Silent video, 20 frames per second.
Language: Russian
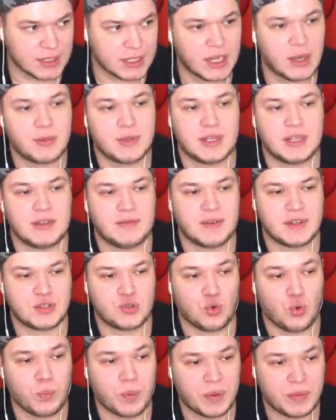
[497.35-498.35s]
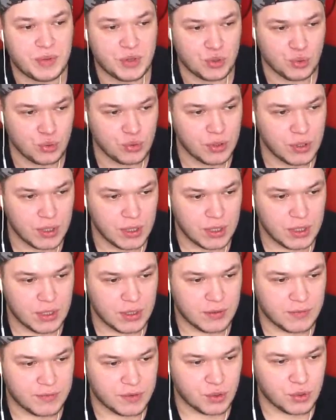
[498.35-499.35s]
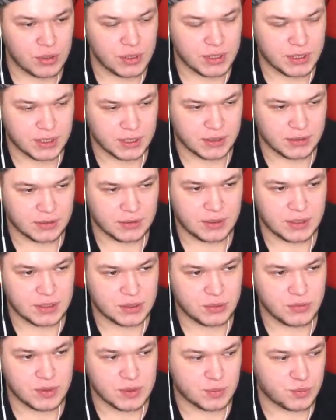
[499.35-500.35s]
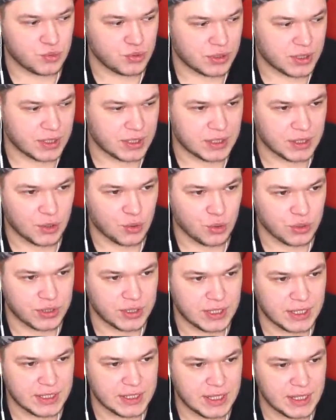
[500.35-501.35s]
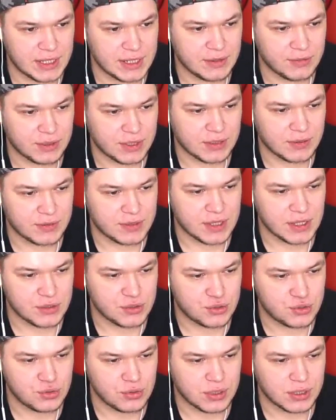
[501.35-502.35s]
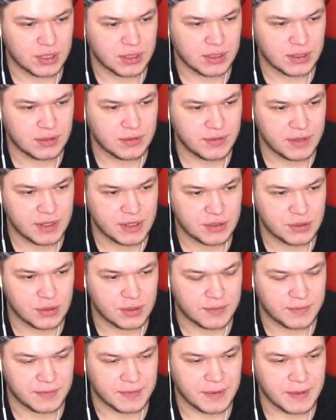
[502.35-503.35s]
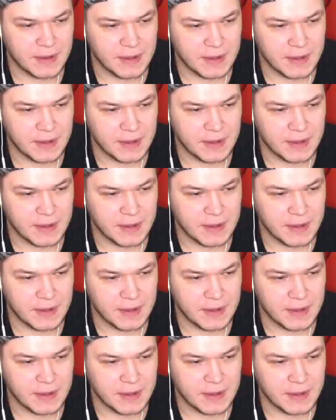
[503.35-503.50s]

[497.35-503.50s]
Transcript: Я обязательно вас упомяну ролике, если у вас будут какие-то годные идеи для вот этого, да сука, да ты тварь, что ну,